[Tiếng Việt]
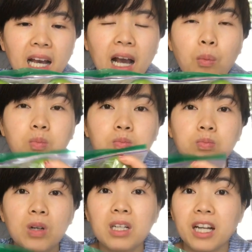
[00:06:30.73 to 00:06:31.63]
là cốc
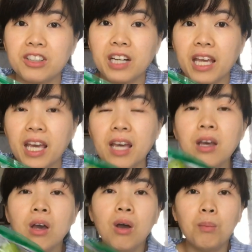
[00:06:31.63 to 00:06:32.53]
rất là rẻ
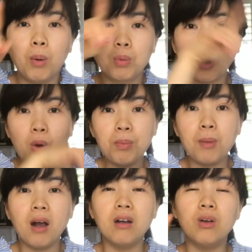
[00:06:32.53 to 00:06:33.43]
một túi
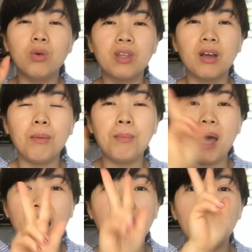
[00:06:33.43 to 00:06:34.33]
bự luôn chỉ có
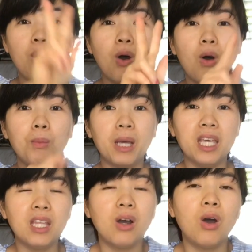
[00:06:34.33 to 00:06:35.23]
3 đô
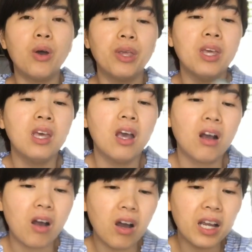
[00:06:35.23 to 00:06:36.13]
Mỹ thôi
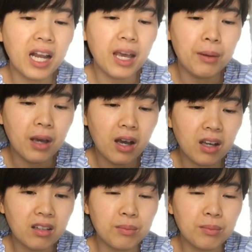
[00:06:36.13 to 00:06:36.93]
còn cái này á